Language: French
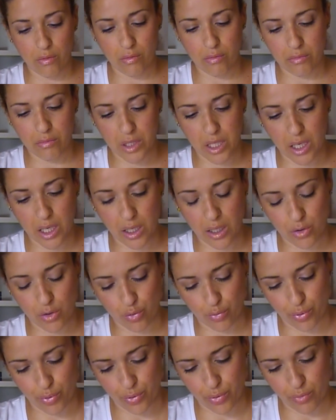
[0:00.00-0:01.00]
Derrière
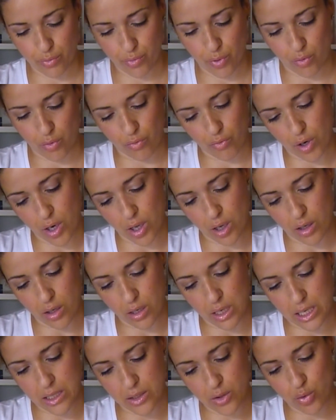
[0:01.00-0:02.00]
non plus. Bon, voilà.
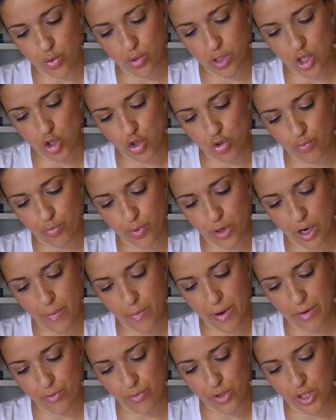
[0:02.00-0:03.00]
Hein, donc ça, je ne pourrais
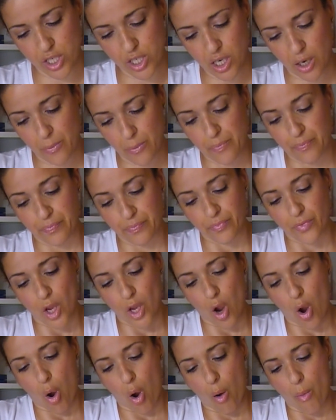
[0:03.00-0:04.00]
pas vous dire.
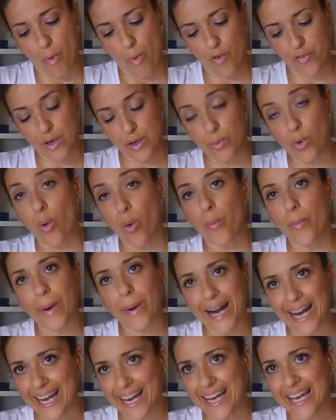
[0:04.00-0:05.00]
Bon, enfin bon,
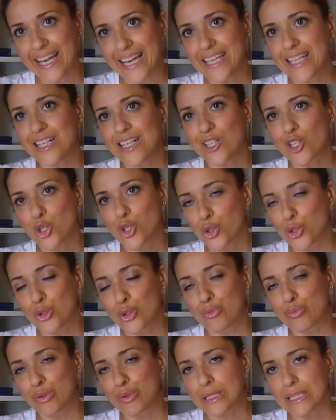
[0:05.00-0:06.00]
pareil que
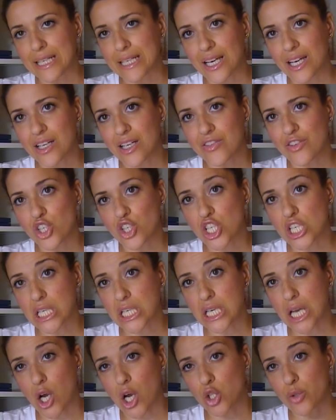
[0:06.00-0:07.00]
pour les lèvres, j'ai
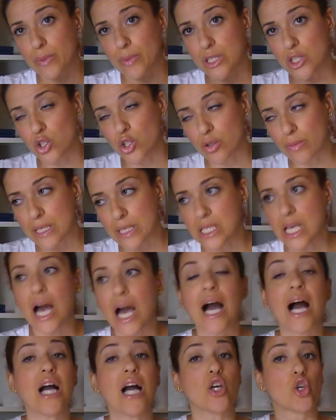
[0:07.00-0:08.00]
40 000 tonnes de
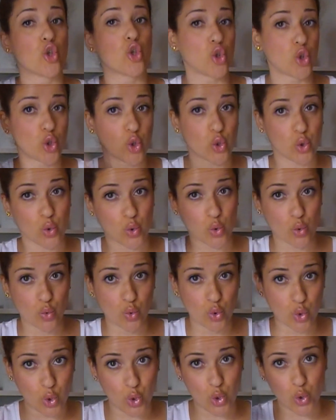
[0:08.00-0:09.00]
mascara que
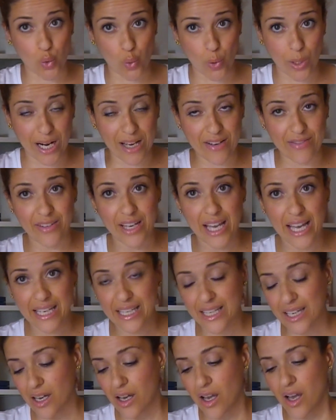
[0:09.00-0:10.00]
je, jongle
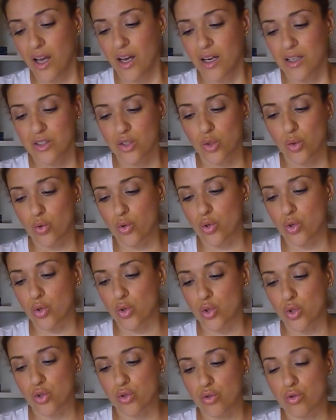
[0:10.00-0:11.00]
avec. Donc,
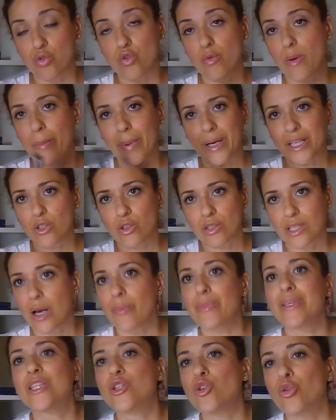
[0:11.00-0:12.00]
euh, je suis pas prête de le
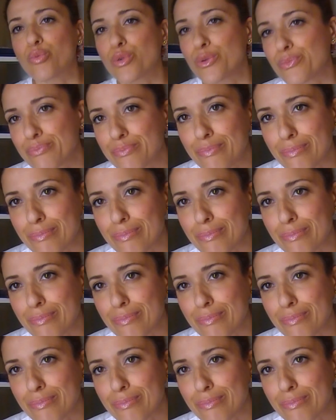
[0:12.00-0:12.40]
terminer non plus.